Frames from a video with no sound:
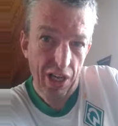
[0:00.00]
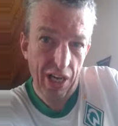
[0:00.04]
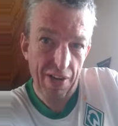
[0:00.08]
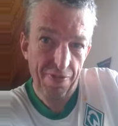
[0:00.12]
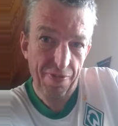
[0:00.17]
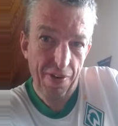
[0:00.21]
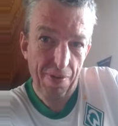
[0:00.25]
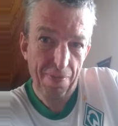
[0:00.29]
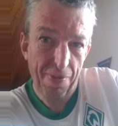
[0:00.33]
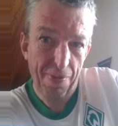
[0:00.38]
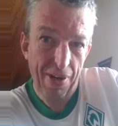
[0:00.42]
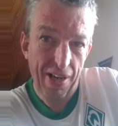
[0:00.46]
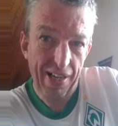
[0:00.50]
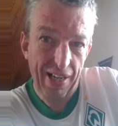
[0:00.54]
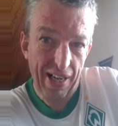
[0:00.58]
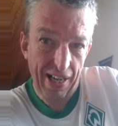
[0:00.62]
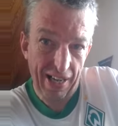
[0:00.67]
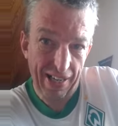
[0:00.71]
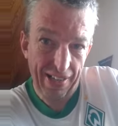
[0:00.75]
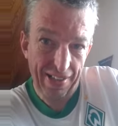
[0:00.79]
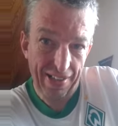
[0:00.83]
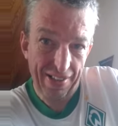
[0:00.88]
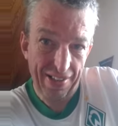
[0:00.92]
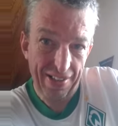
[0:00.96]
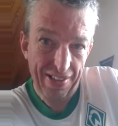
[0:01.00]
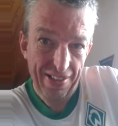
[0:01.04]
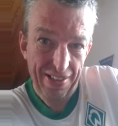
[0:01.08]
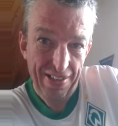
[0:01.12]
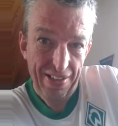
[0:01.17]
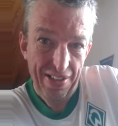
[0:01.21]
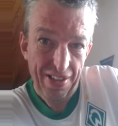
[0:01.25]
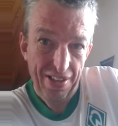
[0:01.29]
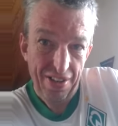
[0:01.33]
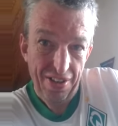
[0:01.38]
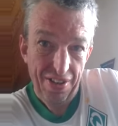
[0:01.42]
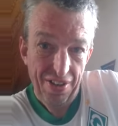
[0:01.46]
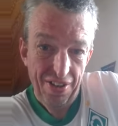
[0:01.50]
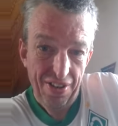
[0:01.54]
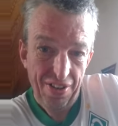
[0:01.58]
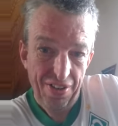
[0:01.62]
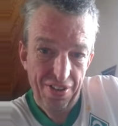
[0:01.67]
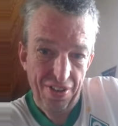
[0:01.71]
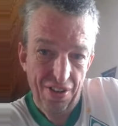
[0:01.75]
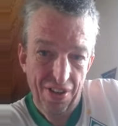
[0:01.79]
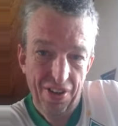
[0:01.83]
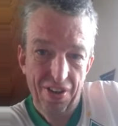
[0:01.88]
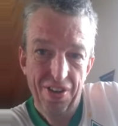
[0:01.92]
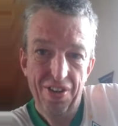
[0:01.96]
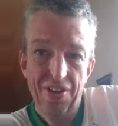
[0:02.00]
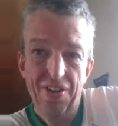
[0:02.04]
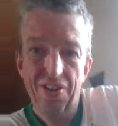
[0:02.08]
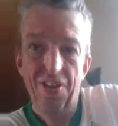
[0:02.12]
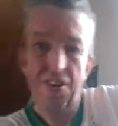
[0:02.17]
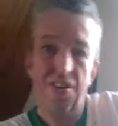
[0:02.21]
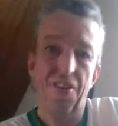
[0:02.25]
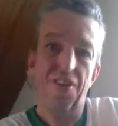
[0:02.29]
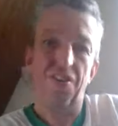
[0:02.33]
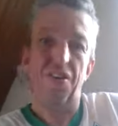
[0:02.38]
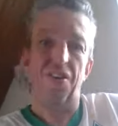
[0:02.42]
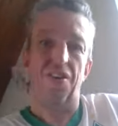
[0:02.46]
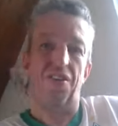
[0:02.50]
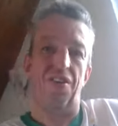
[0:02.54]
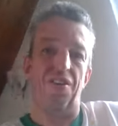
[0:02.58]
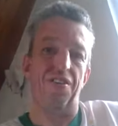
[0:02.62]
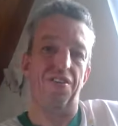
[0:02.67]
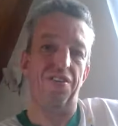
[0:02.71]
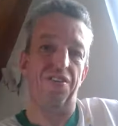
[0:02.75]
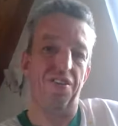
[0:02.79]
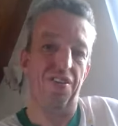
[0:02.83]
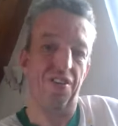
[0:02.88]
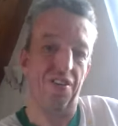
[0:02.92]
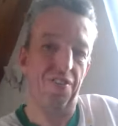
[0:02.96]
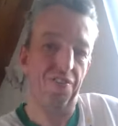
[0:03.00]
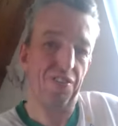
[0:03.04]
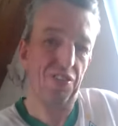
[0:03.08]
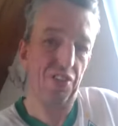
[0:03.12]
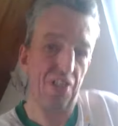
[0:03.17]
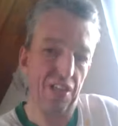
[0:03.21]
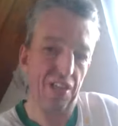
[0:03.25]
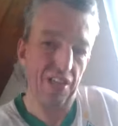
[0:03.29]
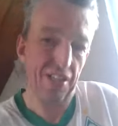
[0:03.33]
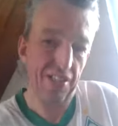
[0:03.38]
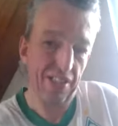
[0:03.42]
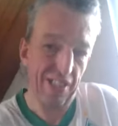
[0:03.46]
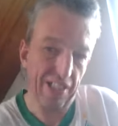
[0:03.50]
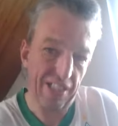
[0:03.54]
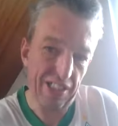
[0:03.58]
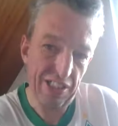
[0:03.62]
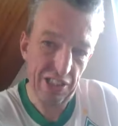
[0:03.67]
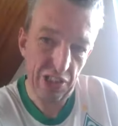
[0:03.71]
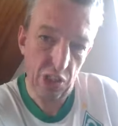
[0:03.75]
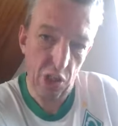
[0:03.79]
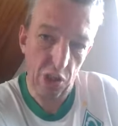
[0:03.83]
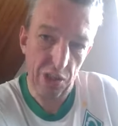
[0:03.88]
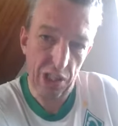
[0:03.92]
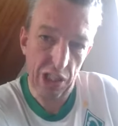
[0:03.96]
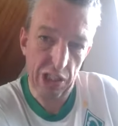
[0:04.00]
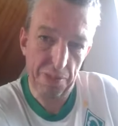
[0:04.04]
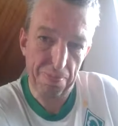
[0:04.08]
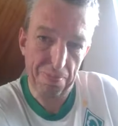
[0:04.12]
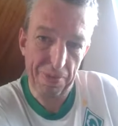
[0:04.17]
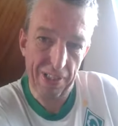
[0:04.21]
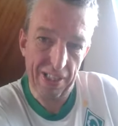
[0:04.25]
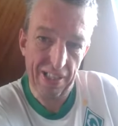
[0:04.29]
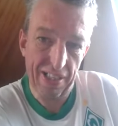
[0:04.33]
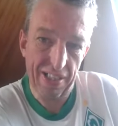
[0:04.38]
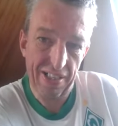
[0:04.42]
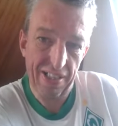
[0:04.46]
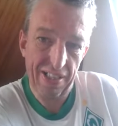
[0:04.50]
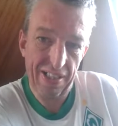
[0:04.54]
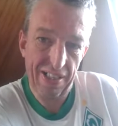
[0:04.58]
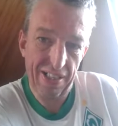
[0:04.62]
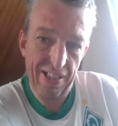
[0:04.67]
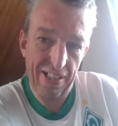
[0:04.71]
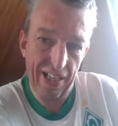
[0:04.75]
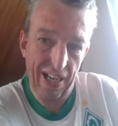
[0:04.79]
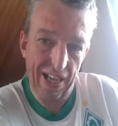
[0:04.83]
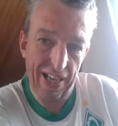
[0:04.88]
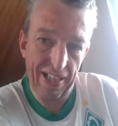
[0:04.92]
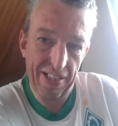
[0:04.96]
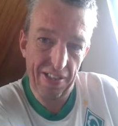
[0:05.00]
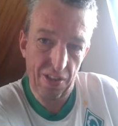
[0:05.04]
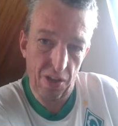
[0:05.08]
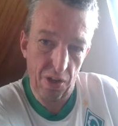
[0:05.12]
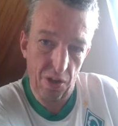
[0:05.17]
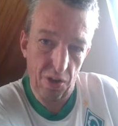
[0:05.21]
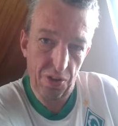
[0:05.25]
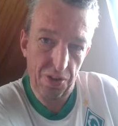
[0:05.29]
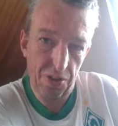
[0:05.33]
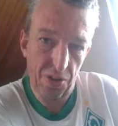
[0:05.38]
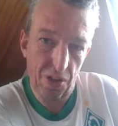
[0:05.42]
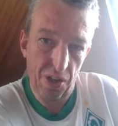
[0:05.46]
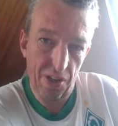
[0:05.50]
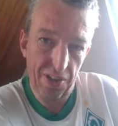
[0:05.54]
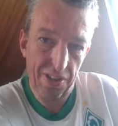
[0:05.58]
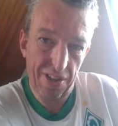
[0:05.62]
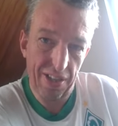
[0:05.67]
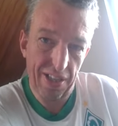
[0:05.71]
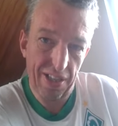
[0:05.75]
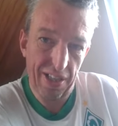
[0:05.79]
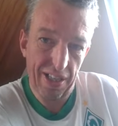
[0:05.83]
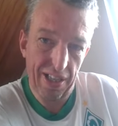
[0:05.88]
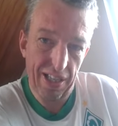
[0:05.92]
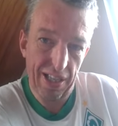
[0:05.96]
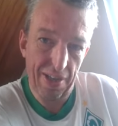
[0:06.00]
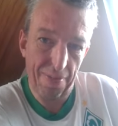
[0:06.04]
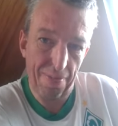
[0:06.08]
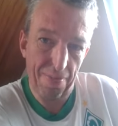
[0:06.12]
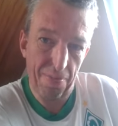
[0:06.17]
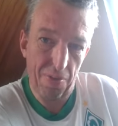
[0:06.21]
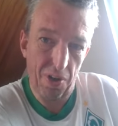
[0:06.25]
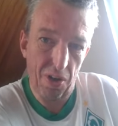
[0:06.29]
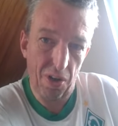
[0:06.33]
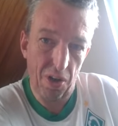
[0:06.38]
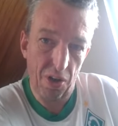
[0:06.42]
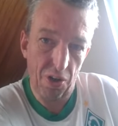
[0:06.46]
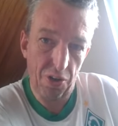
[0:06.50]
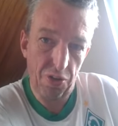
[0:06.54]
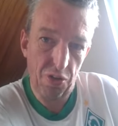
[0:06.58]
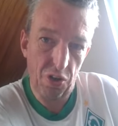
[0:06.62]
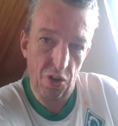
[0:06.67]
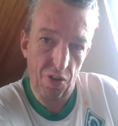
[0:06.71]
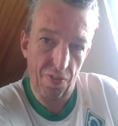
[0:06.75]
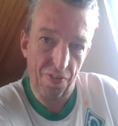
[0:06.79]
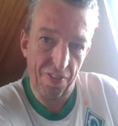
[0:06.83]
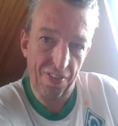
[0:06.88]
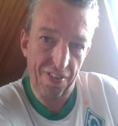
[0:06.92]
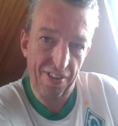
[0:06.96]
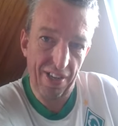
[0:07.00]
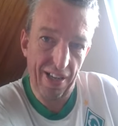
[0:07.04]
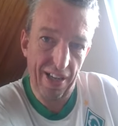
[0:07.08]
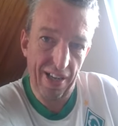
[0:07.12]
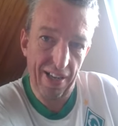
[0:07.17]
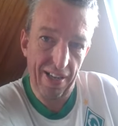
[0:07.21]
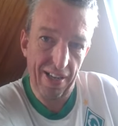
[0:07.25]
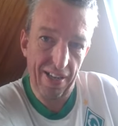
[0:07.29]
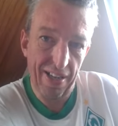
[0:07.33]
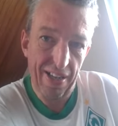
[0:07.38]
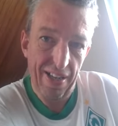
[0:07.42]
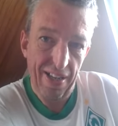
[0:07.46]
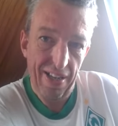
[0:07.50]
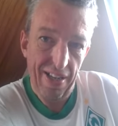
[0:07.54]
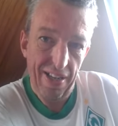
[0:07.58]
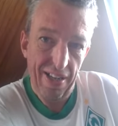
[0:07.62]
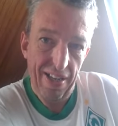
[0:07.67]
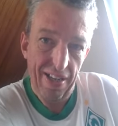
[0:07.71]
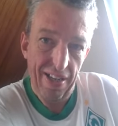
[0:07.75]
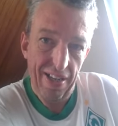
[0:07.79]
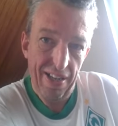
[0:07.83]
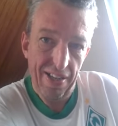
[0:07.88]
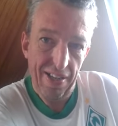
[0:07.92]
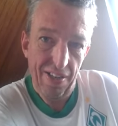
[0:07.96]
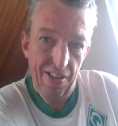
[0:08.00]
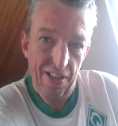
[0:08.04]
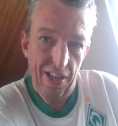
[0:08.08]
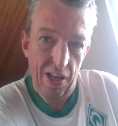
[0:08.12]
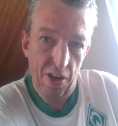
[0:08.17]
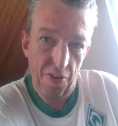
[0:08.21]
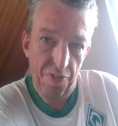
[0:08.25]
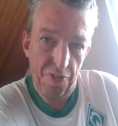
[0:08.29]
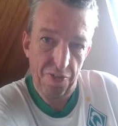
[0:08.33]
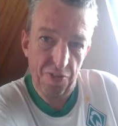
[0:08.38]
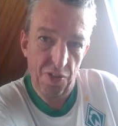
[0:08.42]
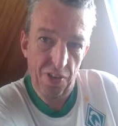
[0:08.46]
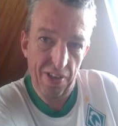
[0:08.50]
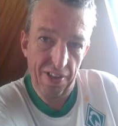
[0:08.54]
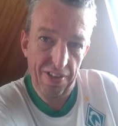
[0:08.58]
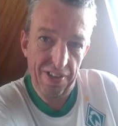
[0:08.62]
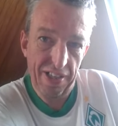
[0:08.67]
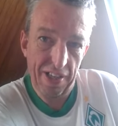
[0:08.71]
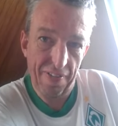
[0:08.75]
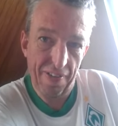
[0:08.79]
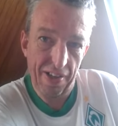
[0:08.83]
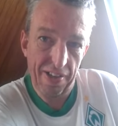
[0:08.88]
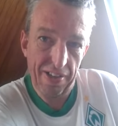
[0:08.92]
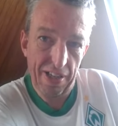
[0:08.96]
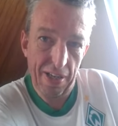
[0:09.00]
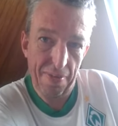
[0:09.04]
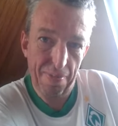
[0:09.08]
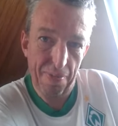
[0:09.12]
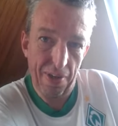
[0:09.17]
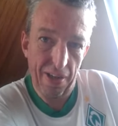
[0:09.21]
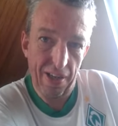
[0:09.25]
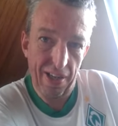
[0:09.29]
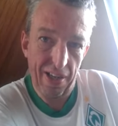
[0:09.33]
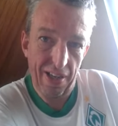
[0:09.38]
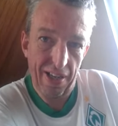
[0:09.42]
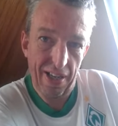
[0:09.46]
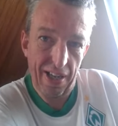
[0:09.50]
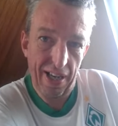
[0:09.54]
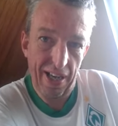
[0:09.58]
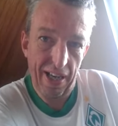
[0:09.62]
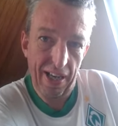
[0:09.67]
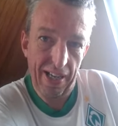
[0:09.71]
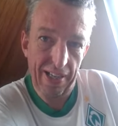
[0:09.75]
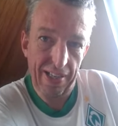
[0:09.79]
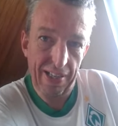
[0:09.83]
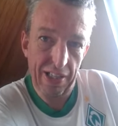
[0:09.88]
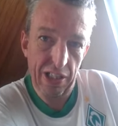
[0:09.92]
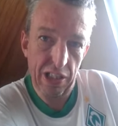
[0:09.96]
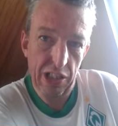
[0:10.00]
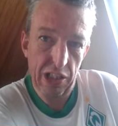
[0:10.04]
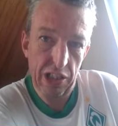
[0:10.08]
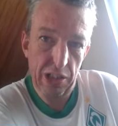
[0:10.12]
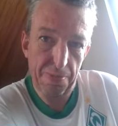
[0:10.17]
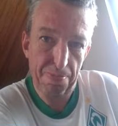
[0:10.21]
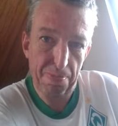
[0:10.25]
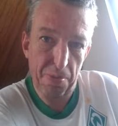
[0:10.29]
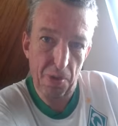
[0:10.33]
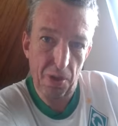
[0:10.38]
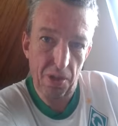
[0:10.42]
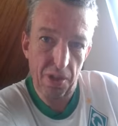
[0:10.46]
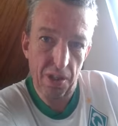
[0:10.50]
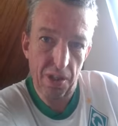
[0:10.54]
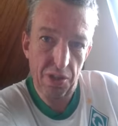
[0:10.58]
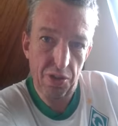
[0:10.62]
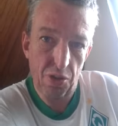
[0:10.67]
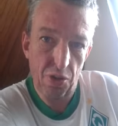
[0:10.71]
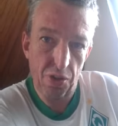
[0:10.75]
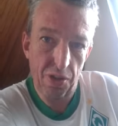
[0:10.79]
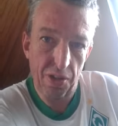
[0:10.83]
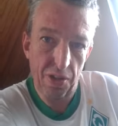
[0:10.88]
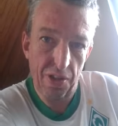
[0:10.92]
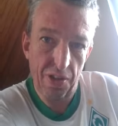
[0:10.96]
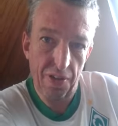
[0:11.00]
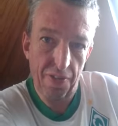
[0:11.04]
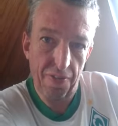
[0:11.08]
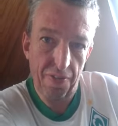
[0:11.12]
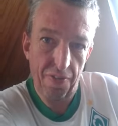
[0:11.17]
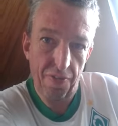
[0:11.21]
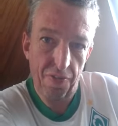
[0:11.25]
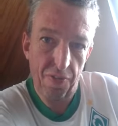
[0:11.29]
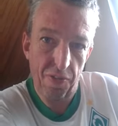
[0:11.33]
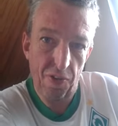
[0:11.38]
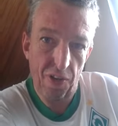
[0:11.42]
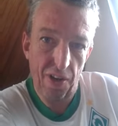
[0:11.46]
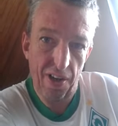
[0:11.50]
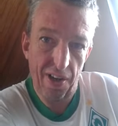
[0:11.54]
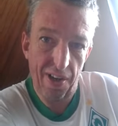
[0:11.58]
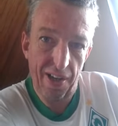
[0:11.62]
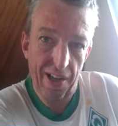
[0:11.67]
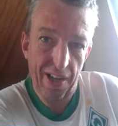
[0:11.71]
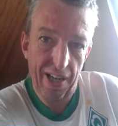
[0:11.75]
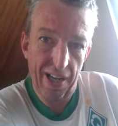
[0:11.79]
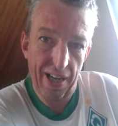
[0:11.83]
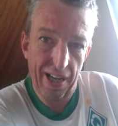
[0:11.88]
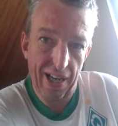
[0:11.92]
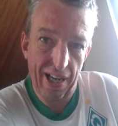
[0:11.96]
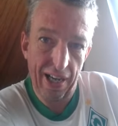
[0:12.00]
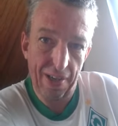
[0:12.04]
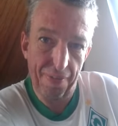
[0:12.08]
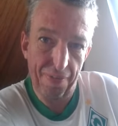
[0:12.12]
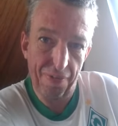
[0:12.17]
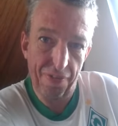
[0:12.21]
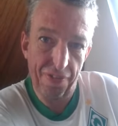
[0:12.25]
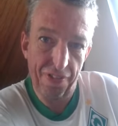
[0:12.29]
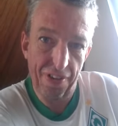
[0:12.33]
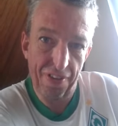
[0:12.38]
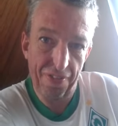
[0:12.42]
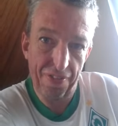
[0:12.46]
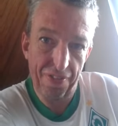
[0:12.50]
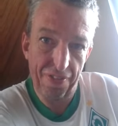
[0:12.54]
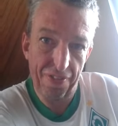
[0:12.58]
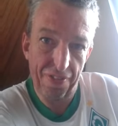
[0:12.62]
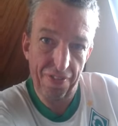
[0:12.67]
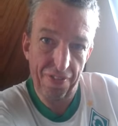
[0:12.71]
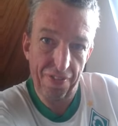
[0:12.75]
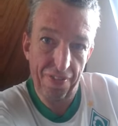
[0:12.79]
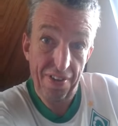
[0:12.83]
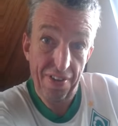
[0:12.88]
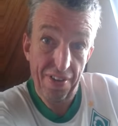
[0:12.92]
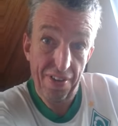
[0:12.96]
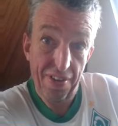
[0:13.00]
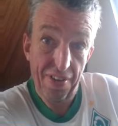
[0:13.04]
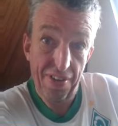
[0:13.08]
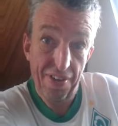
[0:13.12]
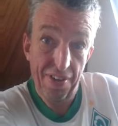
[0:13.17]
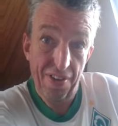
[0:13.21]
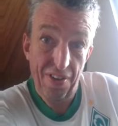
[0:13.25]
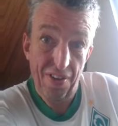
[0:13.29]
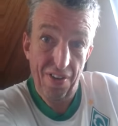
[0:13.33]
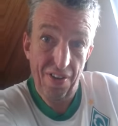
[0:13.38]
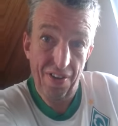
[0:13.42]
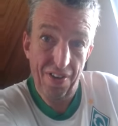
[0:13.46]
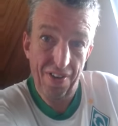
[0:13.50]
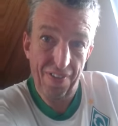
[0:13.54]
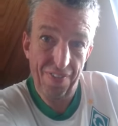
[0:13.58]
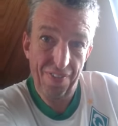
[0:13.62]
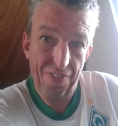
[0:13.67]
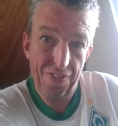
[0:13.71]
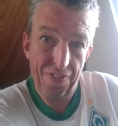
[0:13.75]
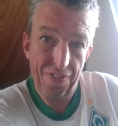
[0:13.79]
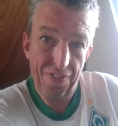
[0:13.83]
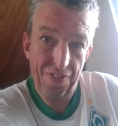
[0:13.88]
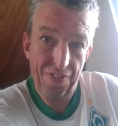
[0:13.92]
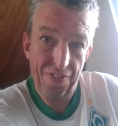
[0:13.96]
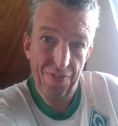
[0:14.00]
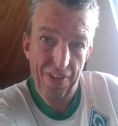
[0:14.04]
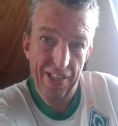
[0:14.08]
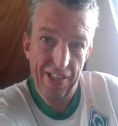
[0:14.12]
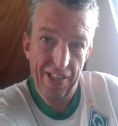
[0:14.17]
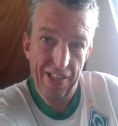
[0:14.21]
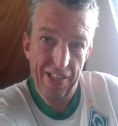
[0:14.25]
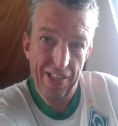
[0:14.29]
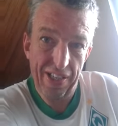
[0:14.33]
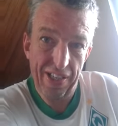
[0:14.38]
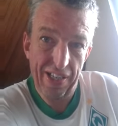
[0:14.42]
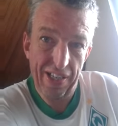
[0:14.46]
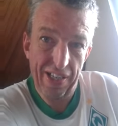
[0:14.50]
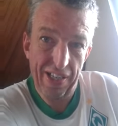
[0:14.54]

einfach mal rein. So, und äh, wie schon gesagt, ich schaue das Spiel gleich auch dort im Ostkommensaal. Öffnung ist jeweils immer eine Stunde vor Anpfiff. Und wenn ihr,